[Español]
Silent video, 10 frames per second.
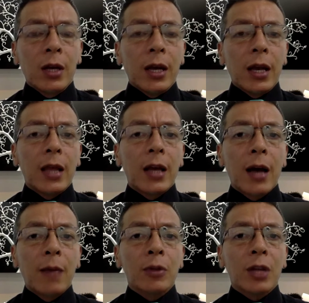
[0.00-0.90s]
y le
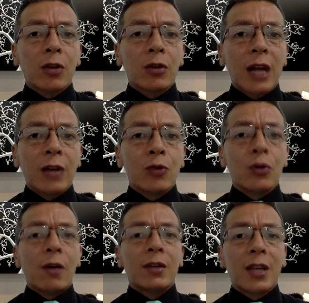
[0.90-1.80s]
digamos que nos ayude
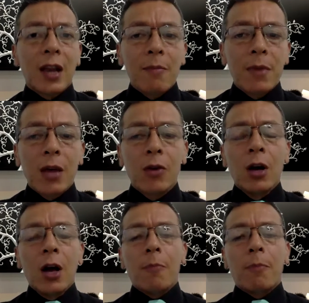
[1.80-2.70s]
a vencer el miedo
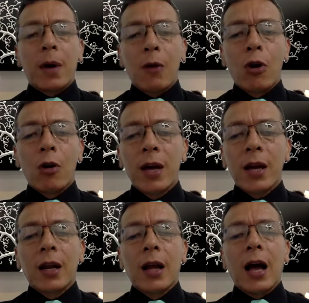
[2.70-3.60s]
para
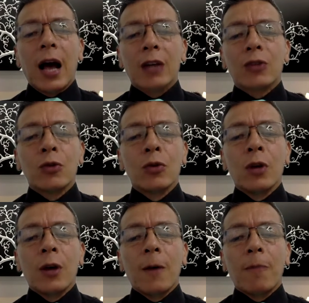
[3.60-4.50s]
volver a su
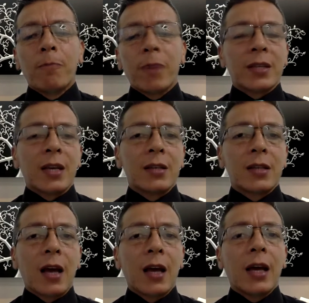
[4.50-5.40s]

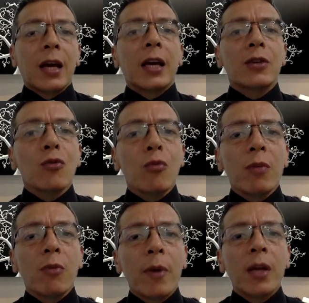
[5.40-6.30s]
presencia. Es un buen
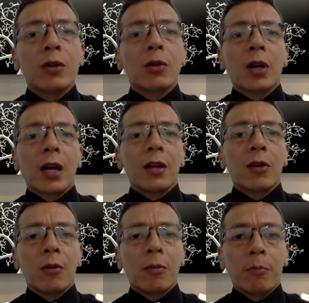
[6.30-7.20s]
momento,
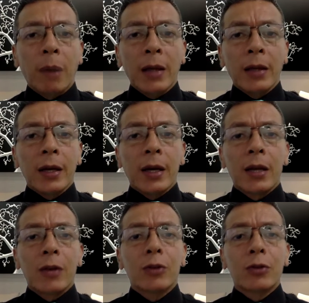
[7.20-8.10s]
querido padre,
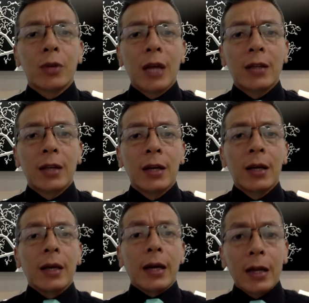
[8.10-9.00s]
querido estudiante,
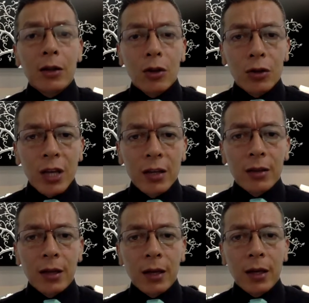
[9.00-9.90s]
querido
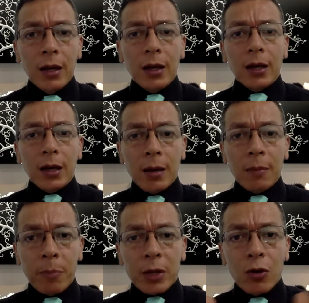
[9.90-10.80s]
docente y
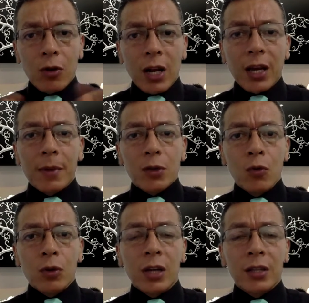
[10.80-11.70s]
persona que me
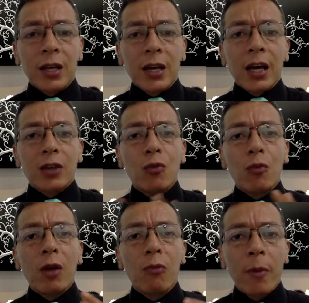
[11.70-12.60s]
escuchas. Es un
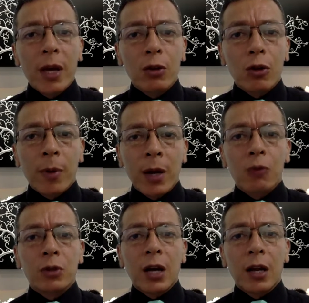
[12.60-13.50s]
buen momento para
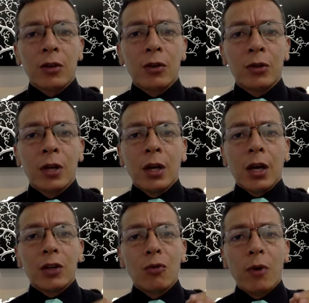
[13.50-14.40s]
buscar a Dios.
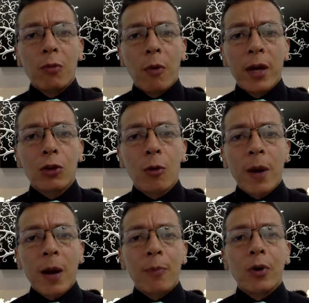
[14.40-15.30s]
Es un buen momento
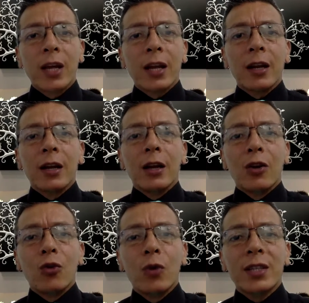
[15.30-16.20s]
para poner
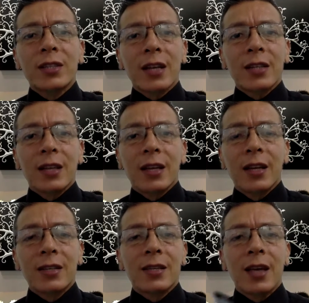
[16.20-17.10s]
nuestras
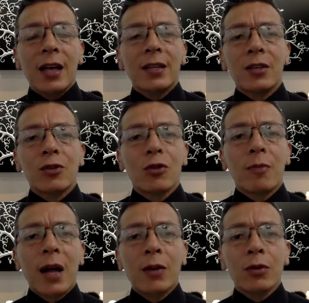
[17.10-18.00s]
necesidades en sus
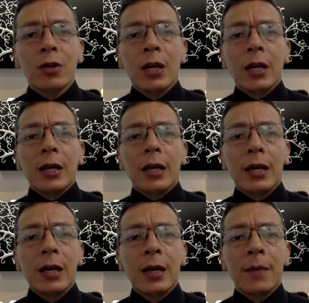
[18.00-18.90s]
manos
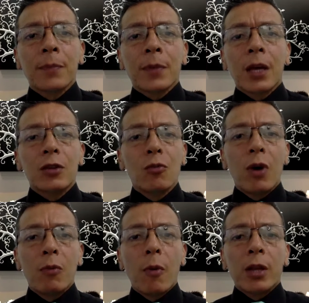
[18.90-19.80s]
y es un
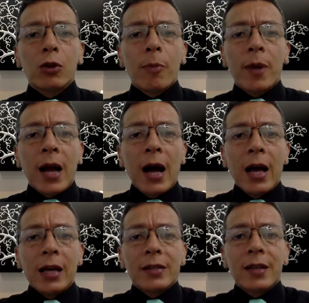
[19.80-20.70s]
buen momento para
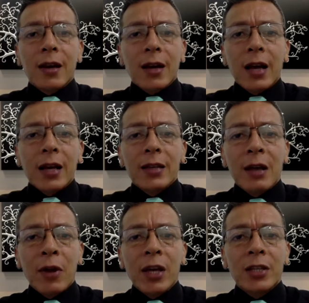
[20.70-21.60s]
cerrar esa
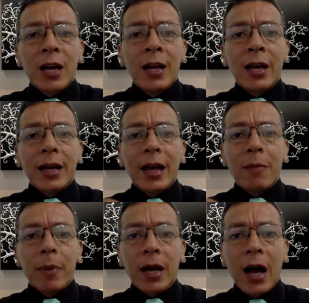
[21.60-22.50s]
brecha que el
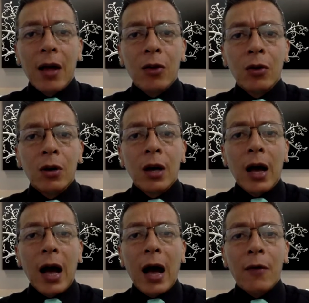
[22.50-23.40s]
pecado
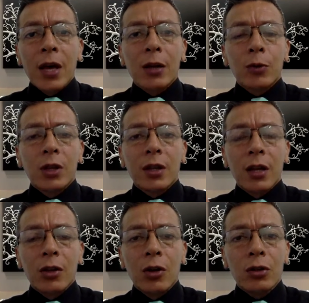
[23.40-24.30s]
ha abierto entre
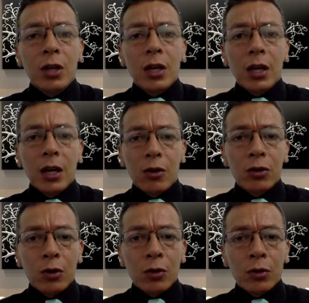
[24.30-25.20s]
Dios y
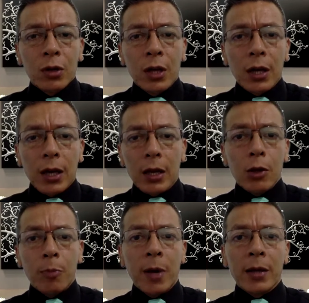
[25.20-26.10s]
nosotros.
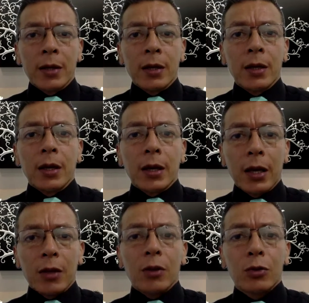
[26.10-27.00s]
Querido Padre,
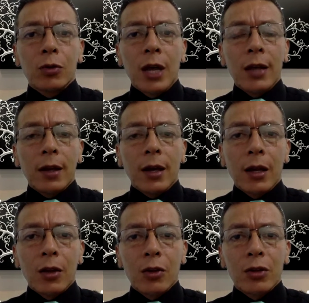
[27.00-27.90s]
querido estudiante,
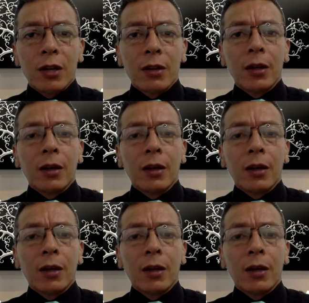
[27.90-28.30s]
querido docente,